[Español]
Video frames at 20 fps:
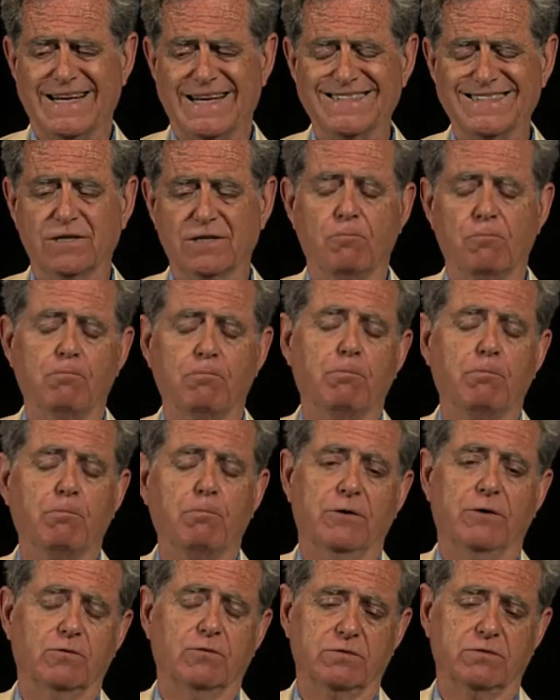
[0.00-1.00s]
¿De qué se
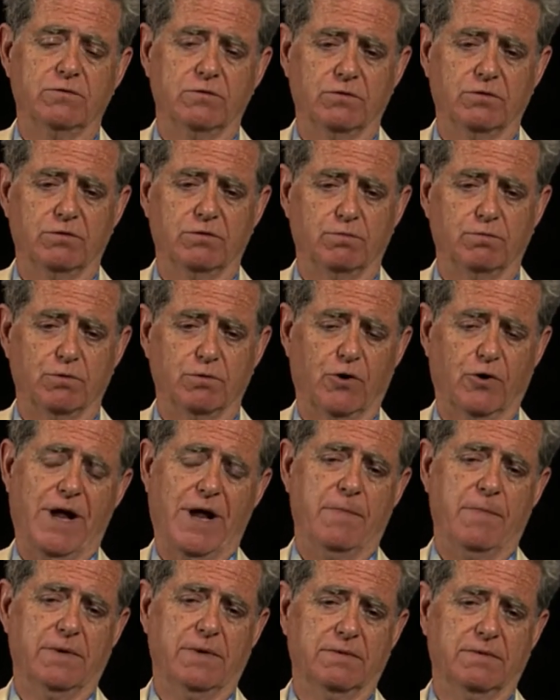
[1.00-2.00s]
compone nuestro
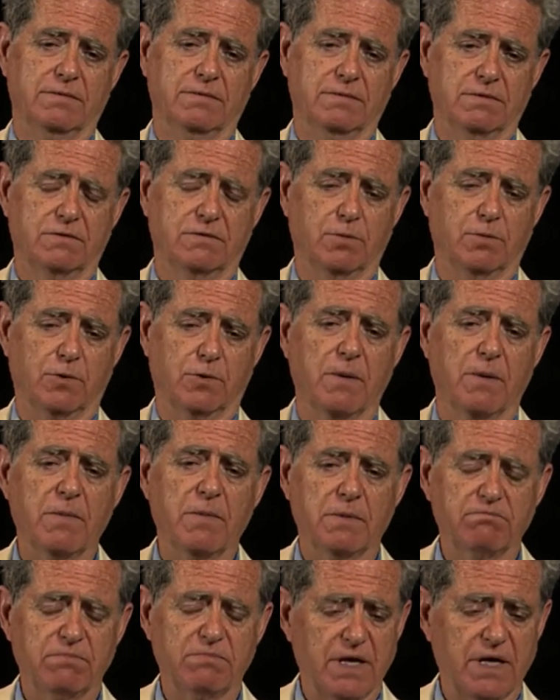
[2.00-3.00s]
programa? Nuestro
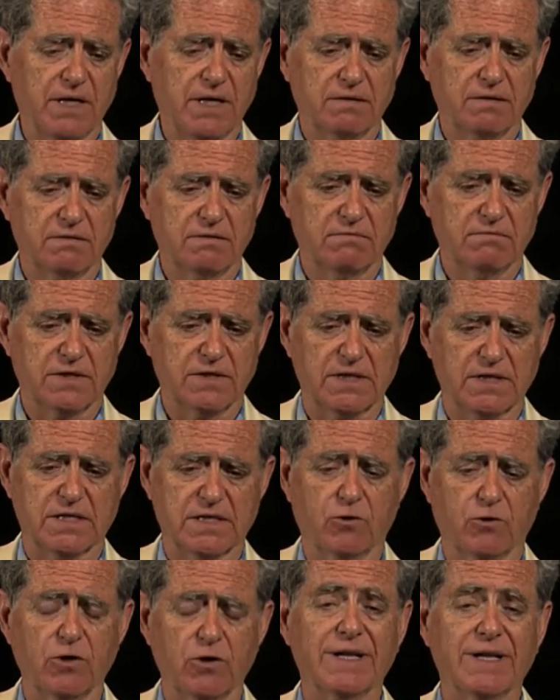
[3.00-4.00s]
programa se
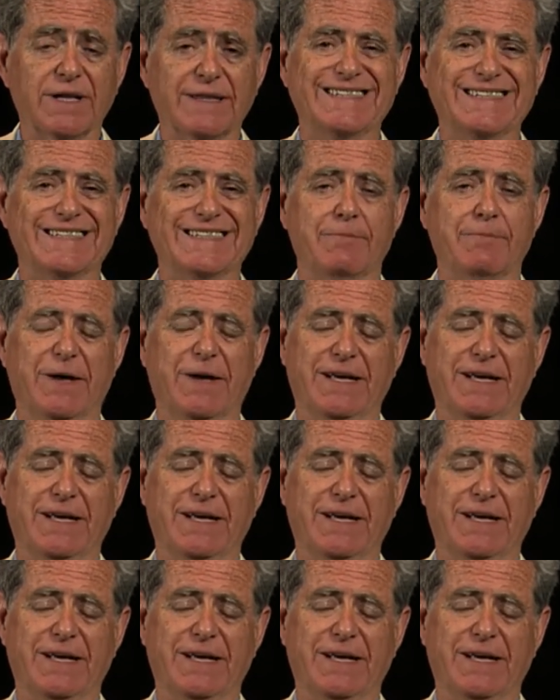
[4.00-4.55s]
desarrolla en tres